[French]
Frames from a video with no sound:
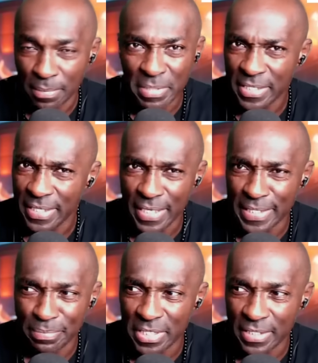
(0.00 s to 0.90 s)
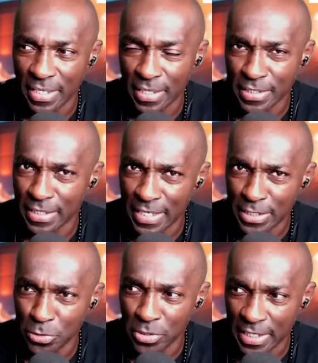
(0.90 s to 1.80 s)
Mystère des mystères, cette
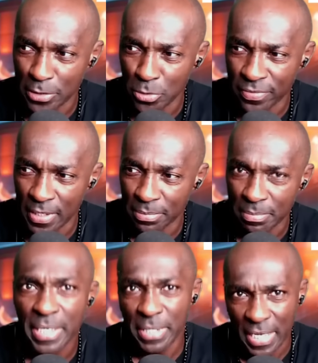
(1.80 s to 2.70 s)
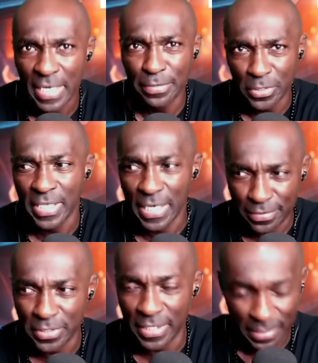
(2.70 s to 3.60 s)
élection du 5 novembre. Mais allez voter, allez
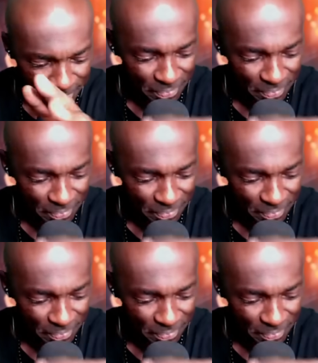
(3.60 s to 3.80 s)
voter.